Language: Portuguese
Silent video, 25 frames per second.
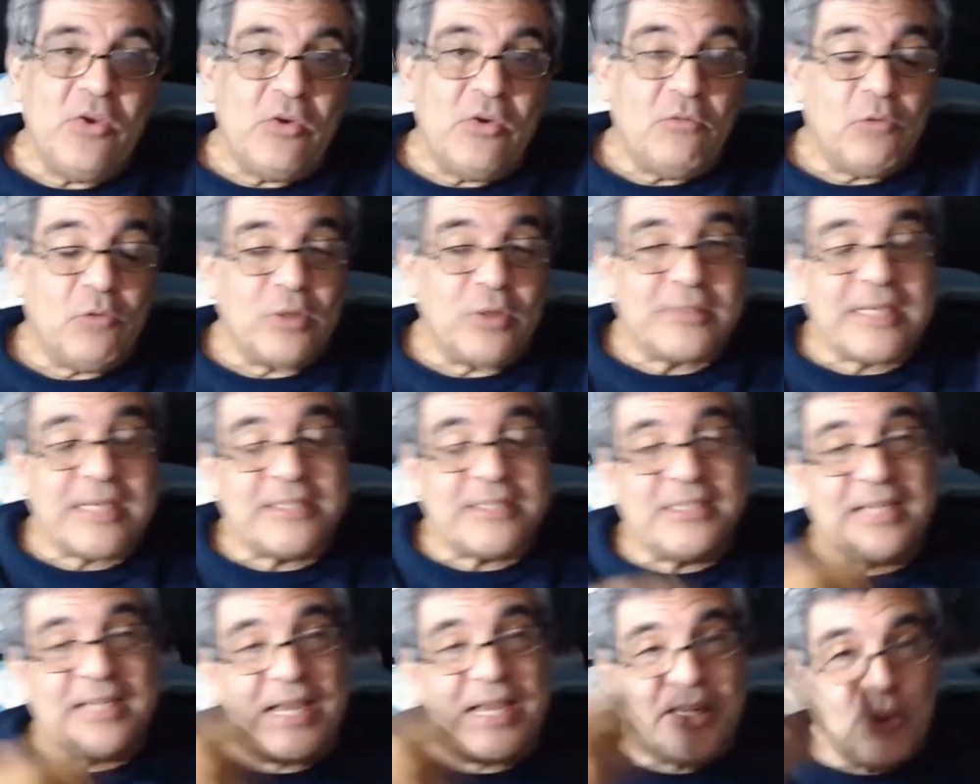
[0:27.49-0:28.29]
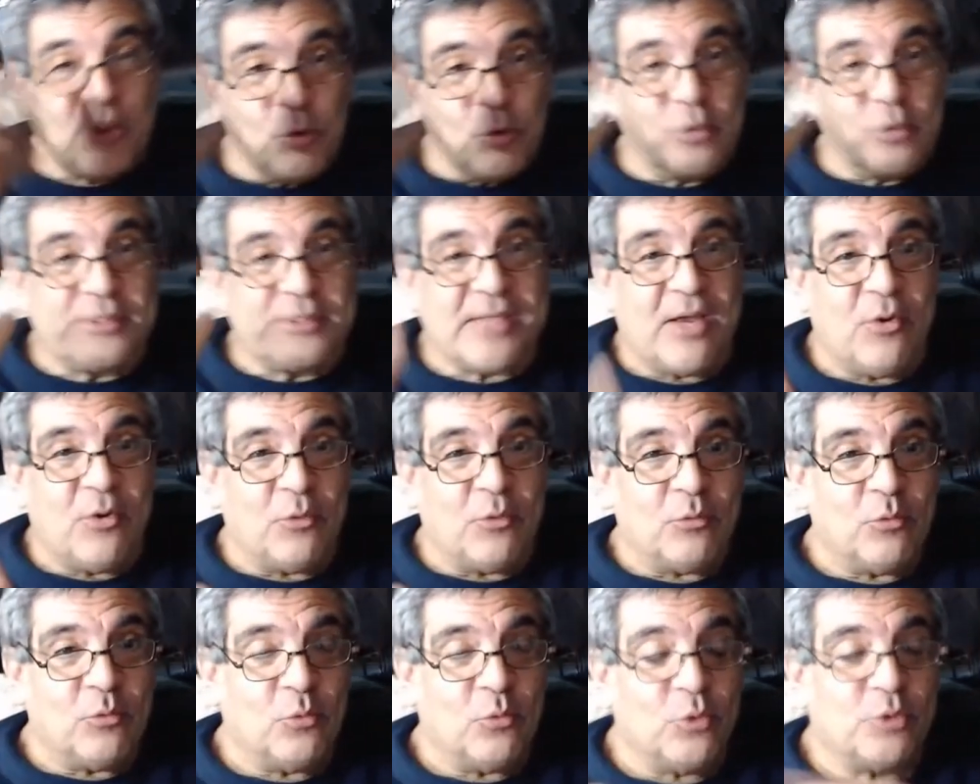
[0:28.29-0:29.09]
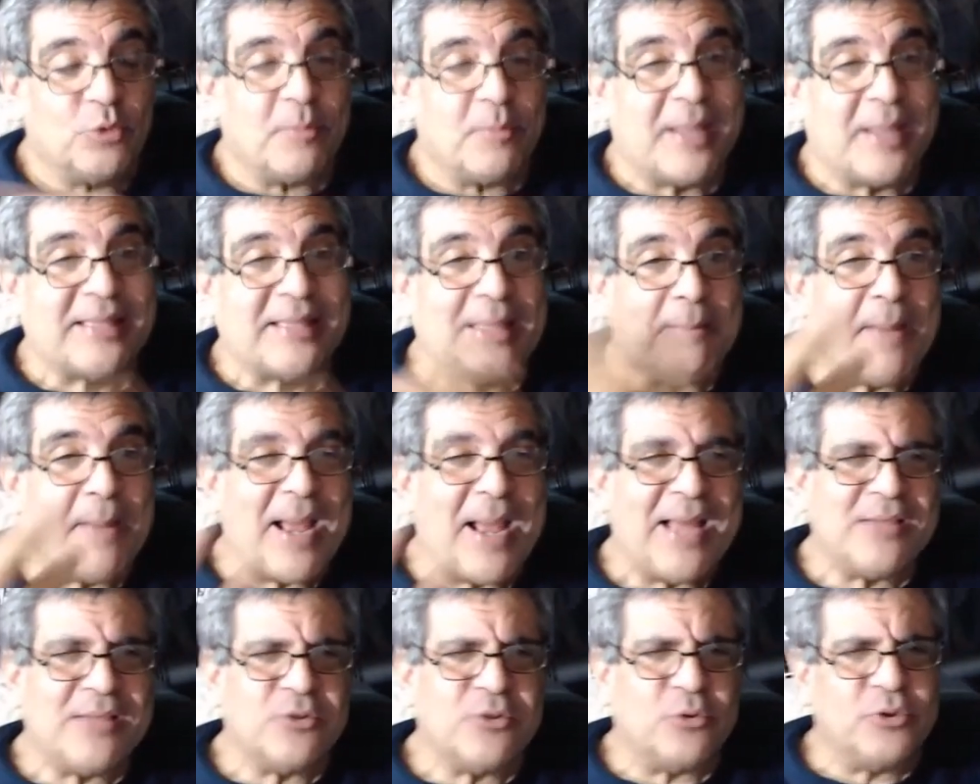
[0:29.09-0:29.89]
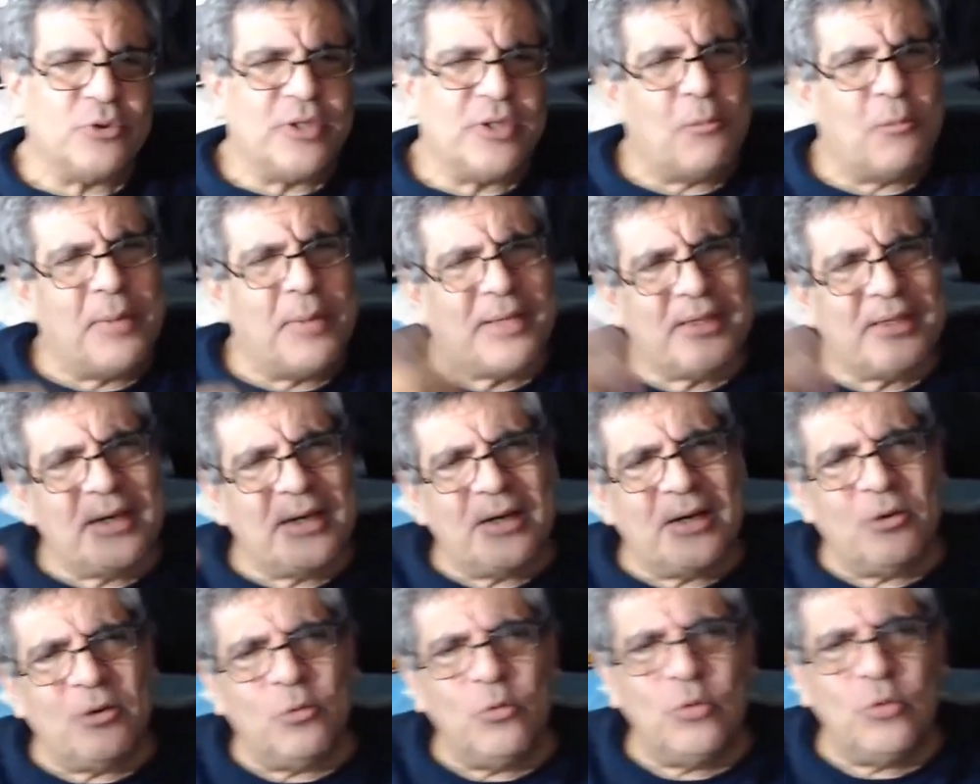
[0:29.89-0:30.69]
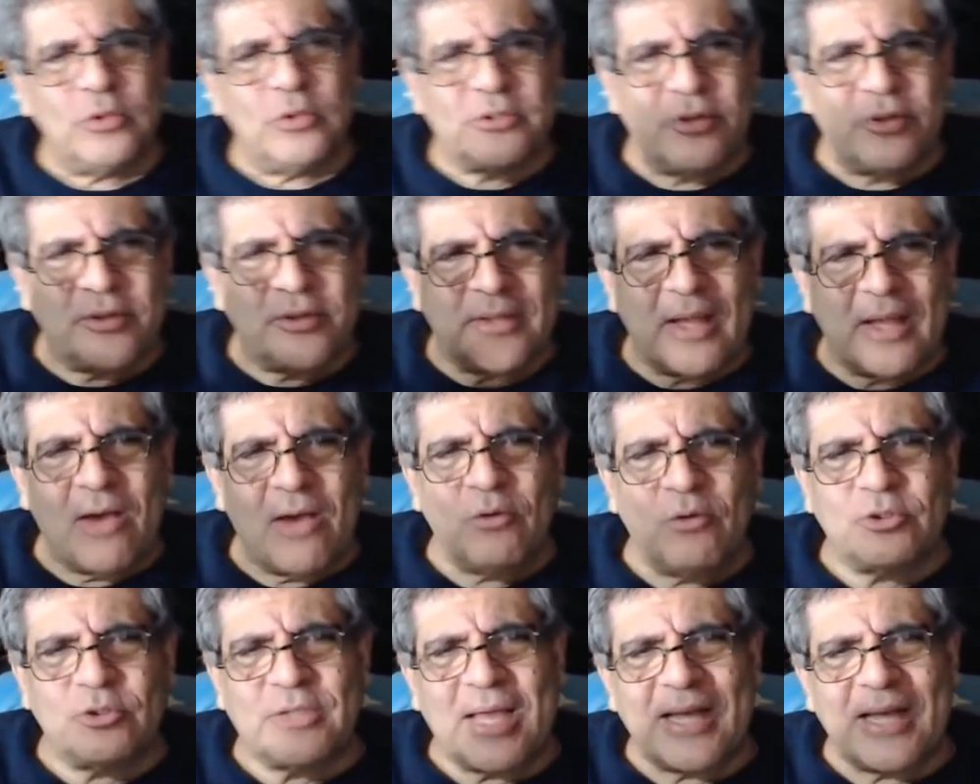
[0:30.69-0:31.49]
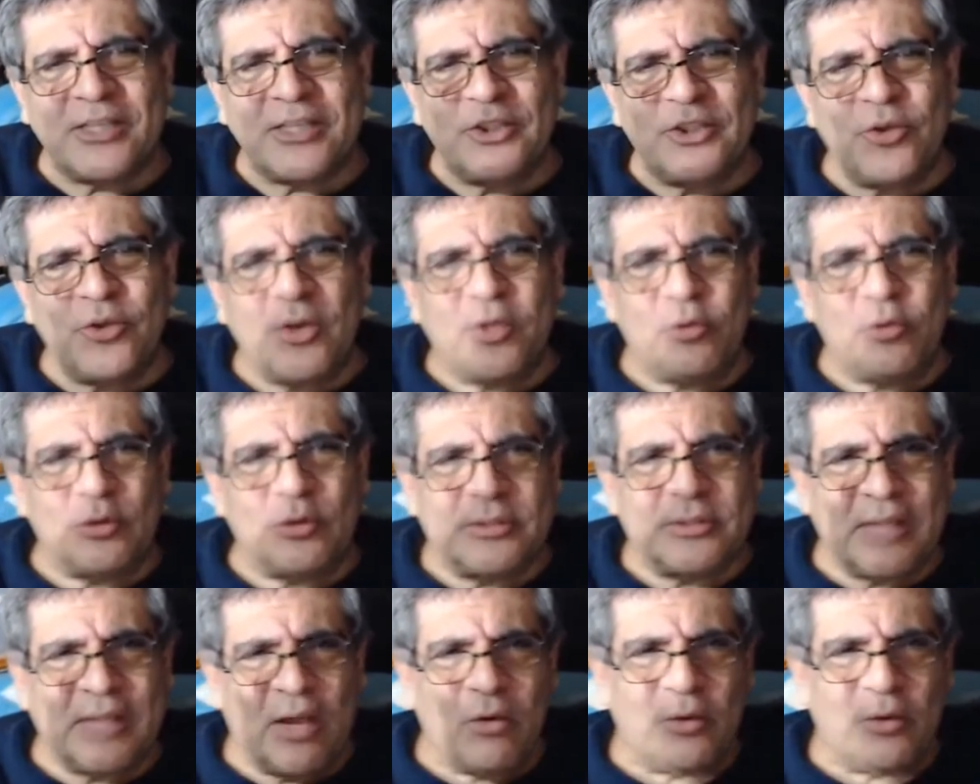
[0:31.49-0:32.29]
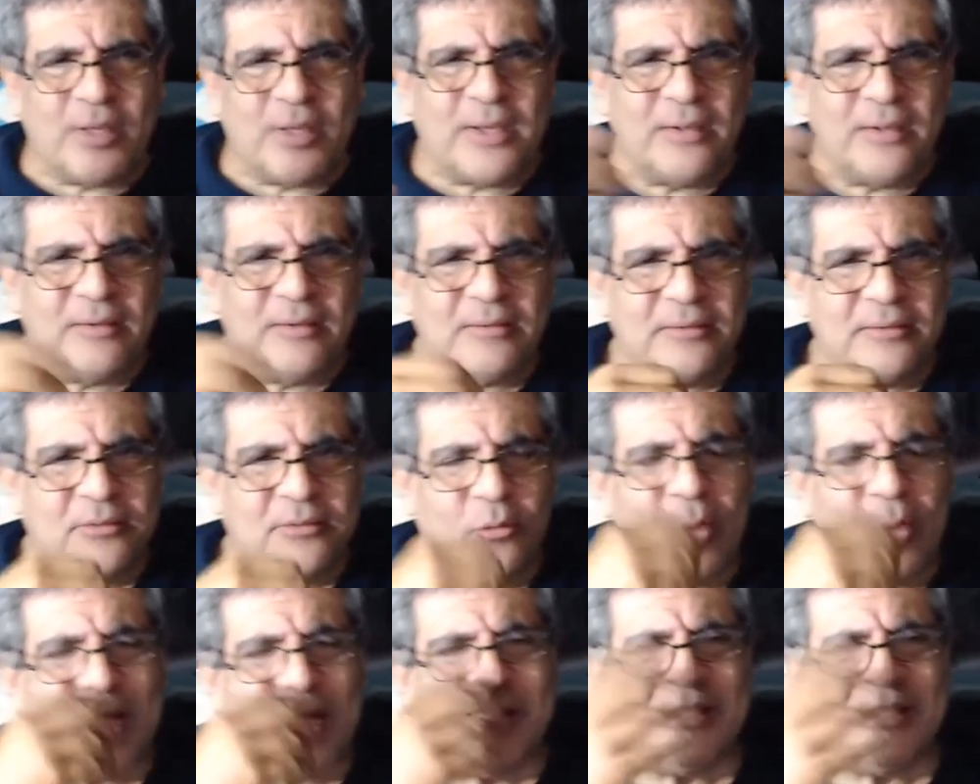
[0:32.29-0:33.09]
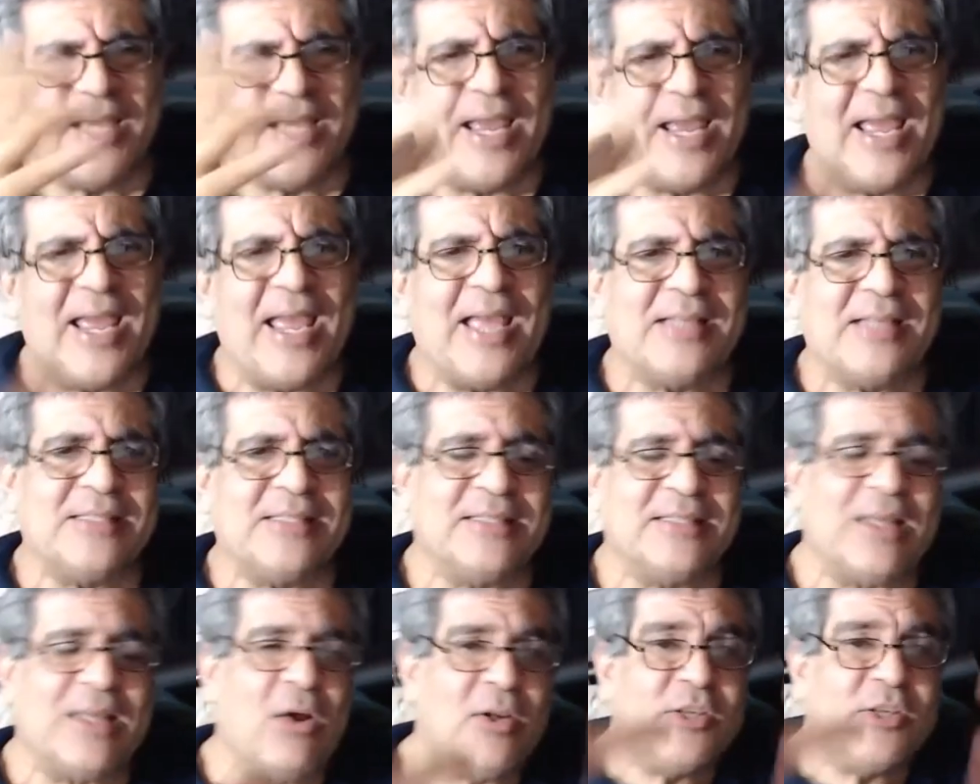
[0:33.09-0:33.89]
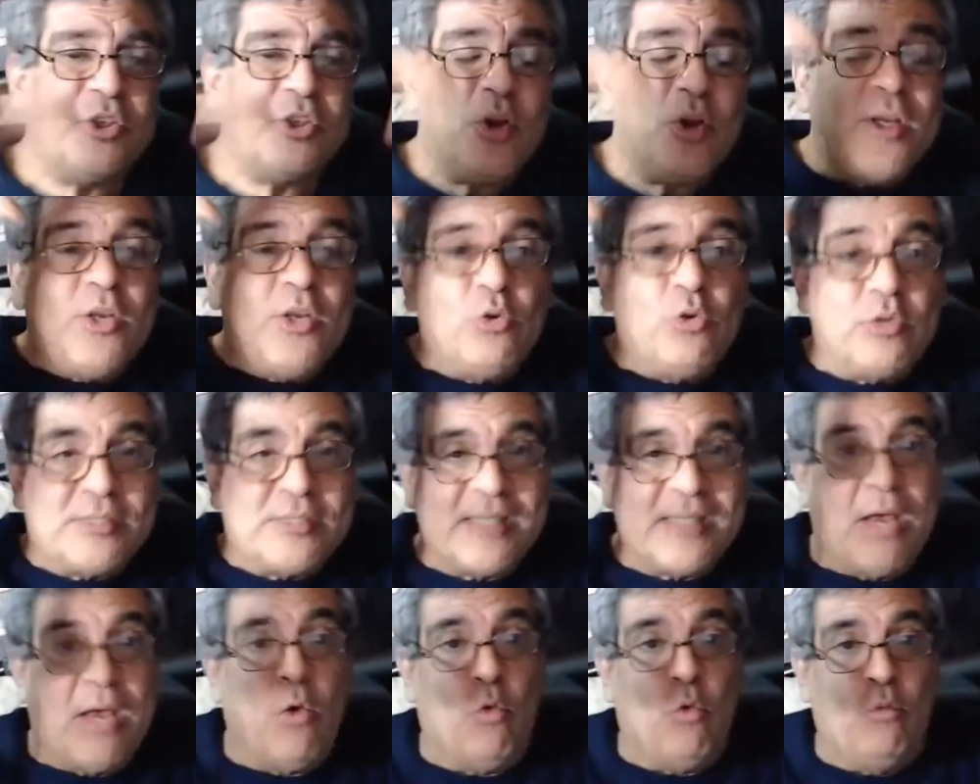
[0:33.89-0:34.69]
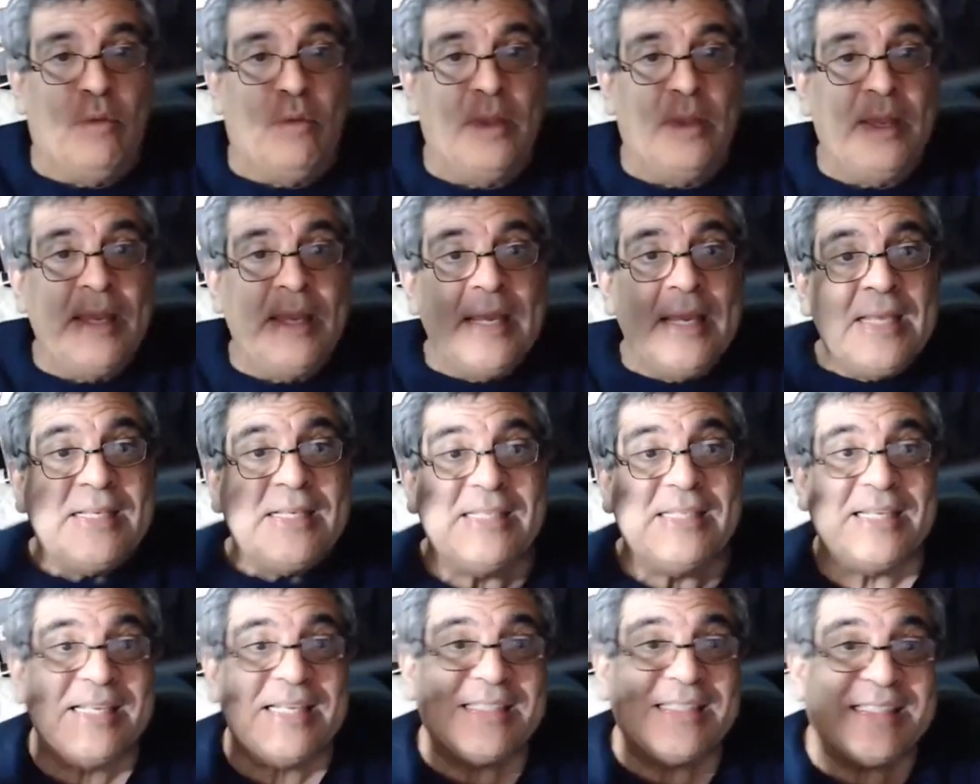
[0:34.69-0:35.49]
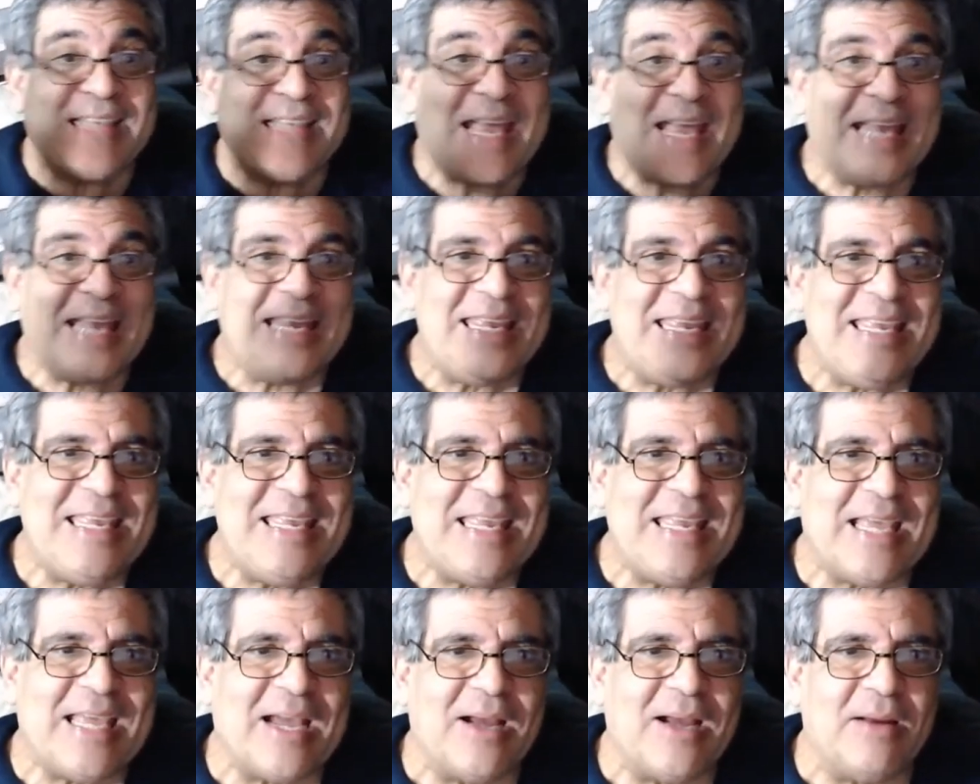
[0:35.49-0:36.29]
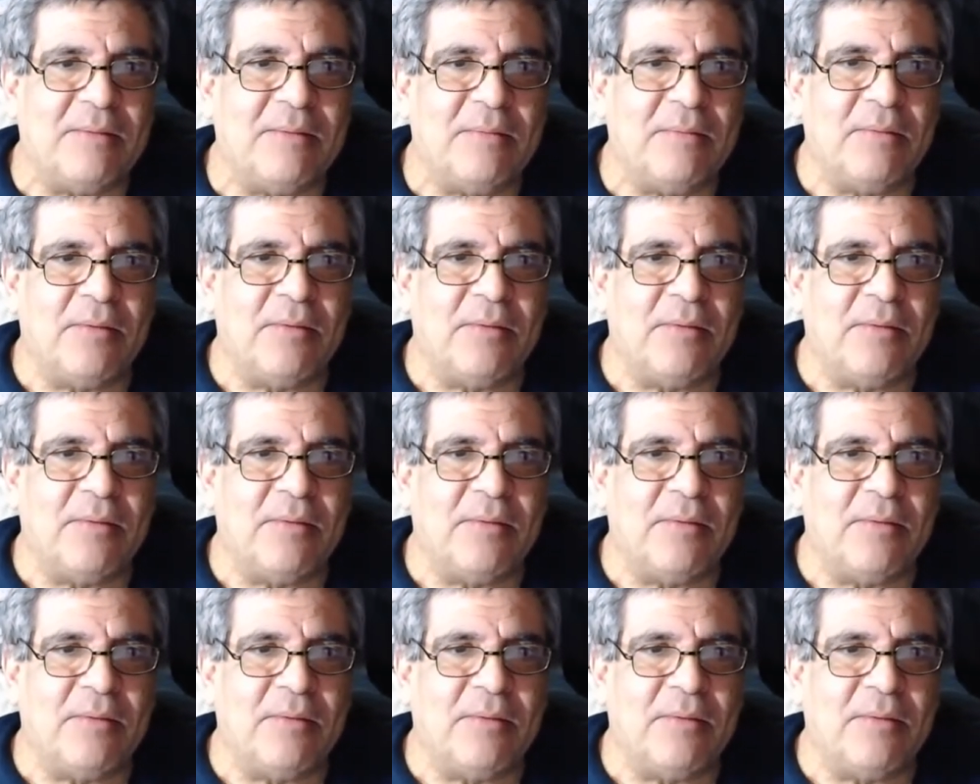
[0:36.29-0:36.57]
você tinha a ilusão, os matemáticos, né, o Bertrand Russell e tal, os caras tinham a ilusão, né, Whitehead e tal, eles tinham a ilusão de que seria